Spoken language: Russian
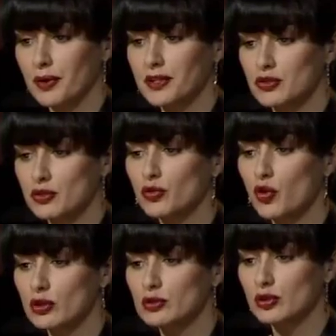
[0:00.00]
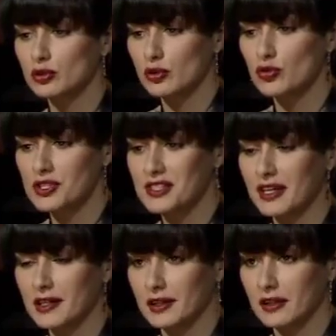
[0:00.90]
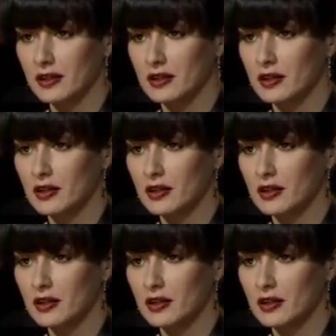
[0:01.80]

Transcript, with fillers: чтобы понять, он в гору идет или уже с горы?